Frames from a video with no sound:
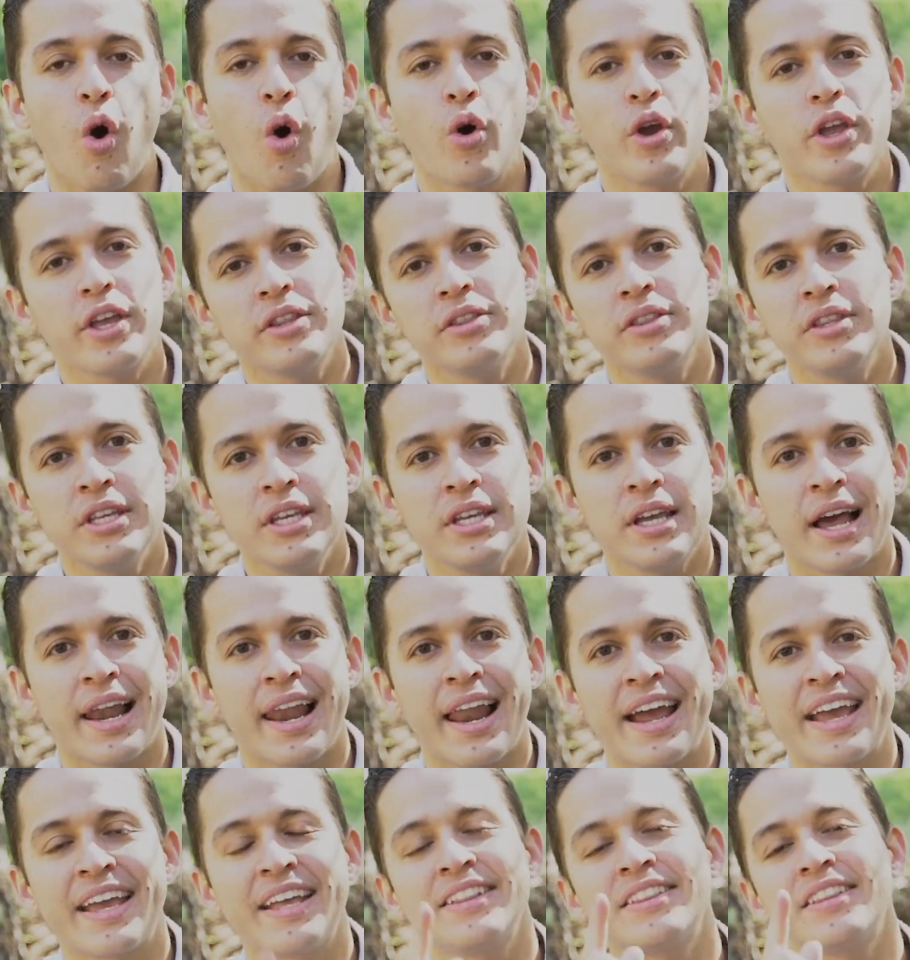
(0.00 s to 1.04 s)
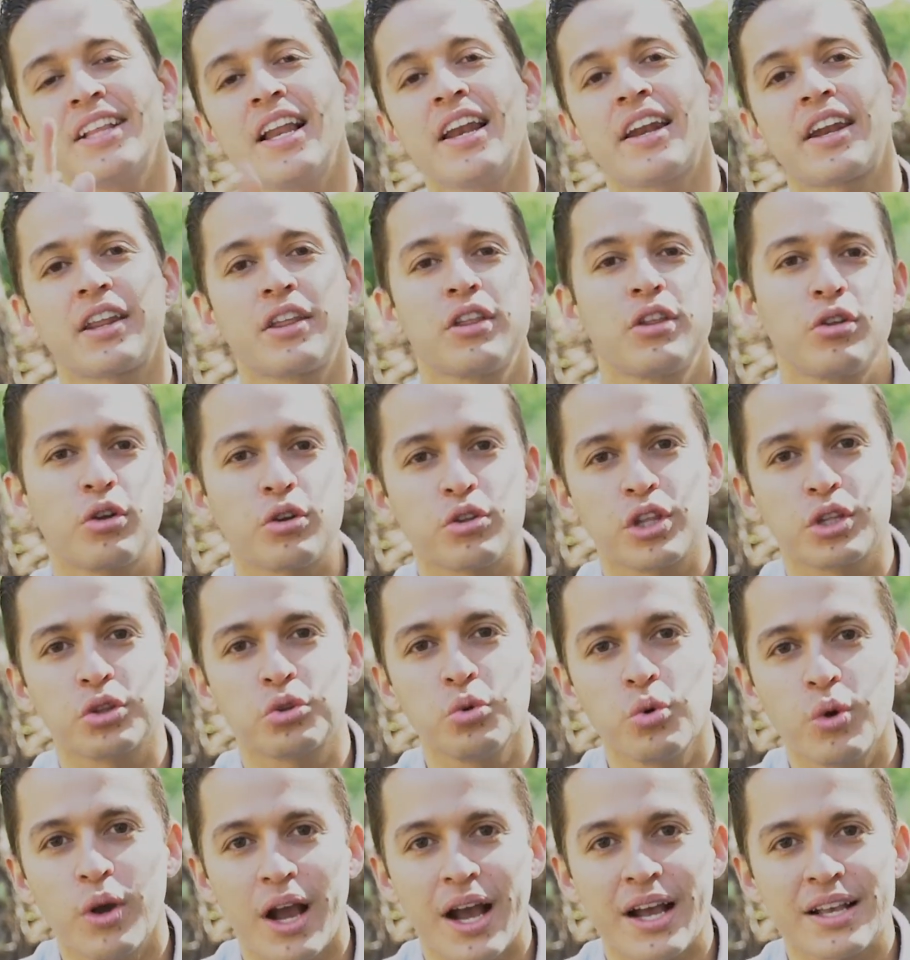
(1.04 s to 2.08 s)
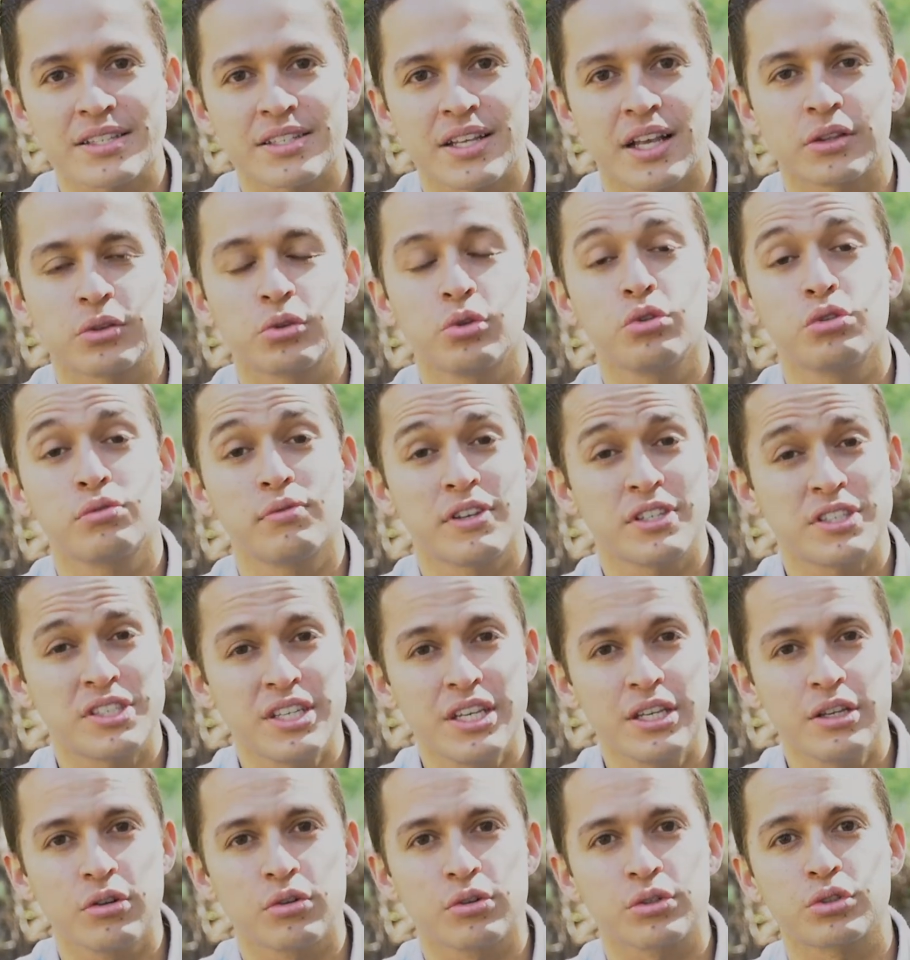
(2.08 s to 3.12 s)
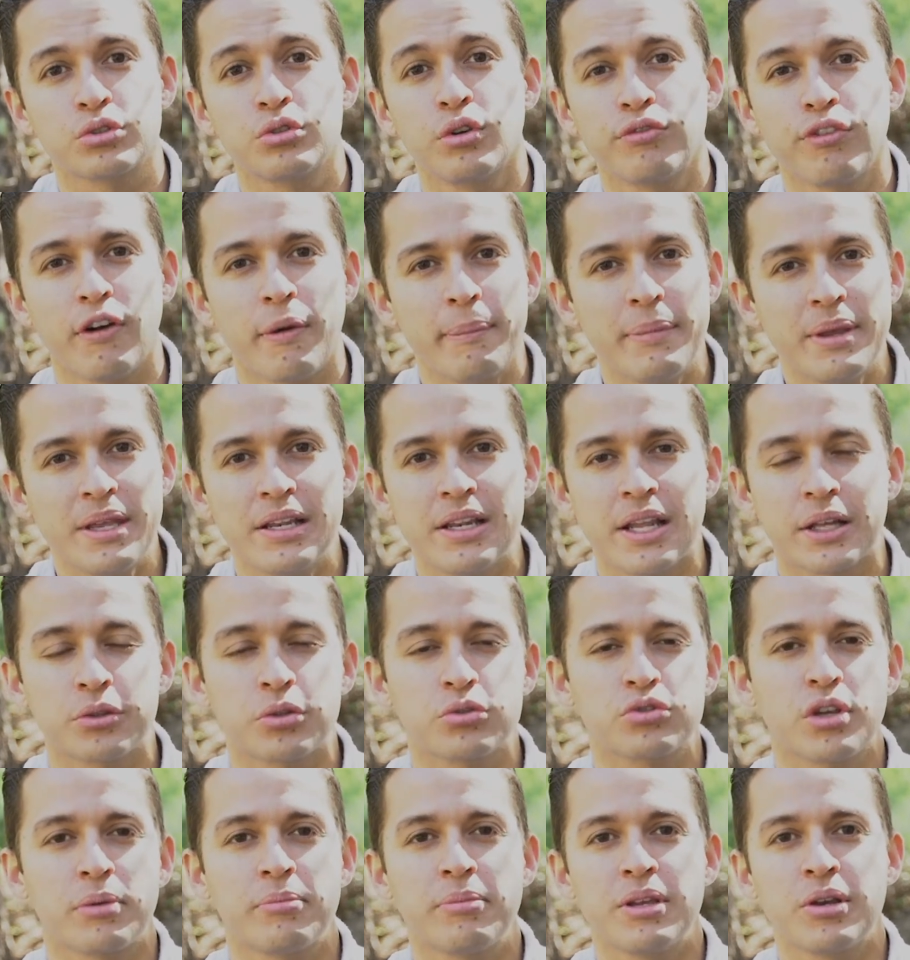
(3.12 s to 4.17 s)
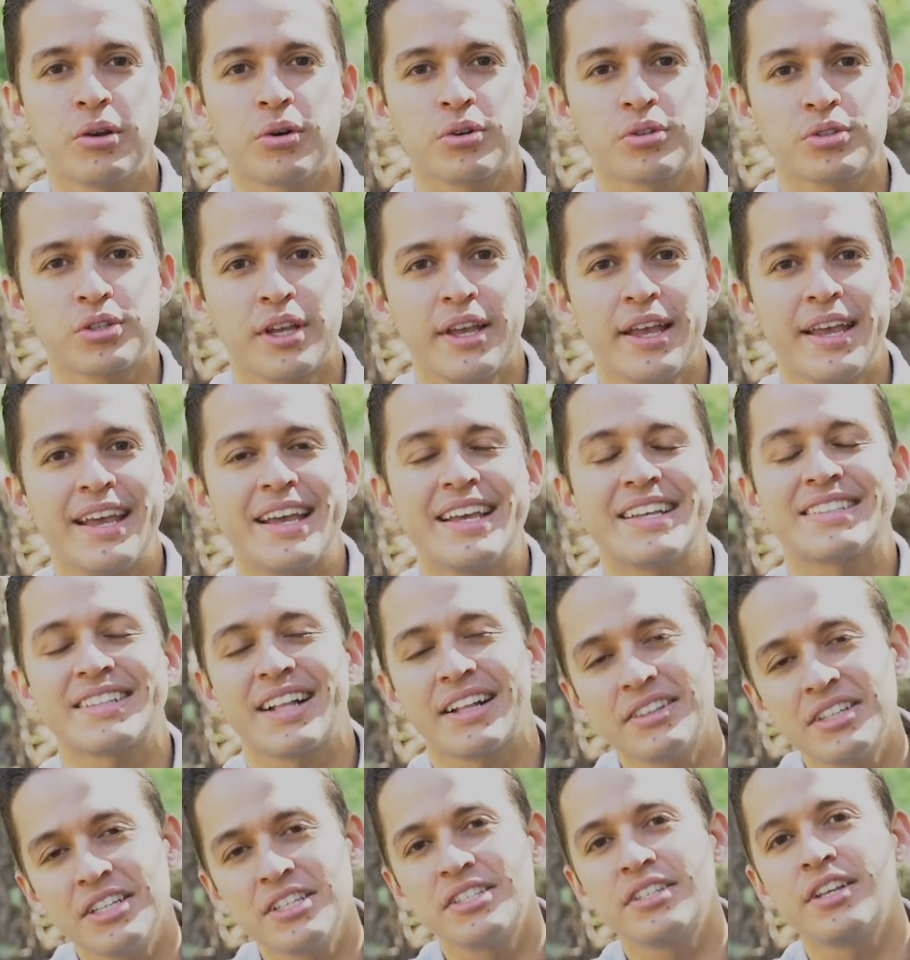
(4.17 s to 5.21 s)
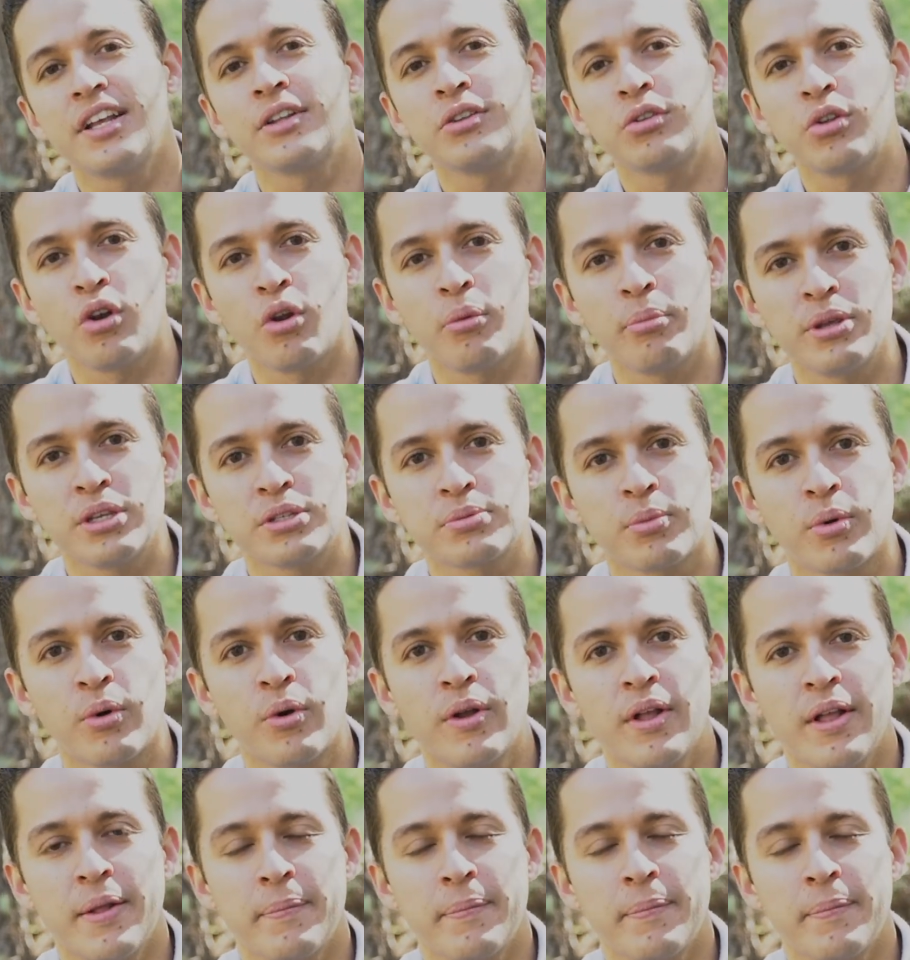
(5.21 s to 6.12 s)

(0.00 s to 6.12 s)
Hoy en día la gente alrededor de tu casa, tus vecinos, tu familia, tus amigos, están diciendo lo mismo.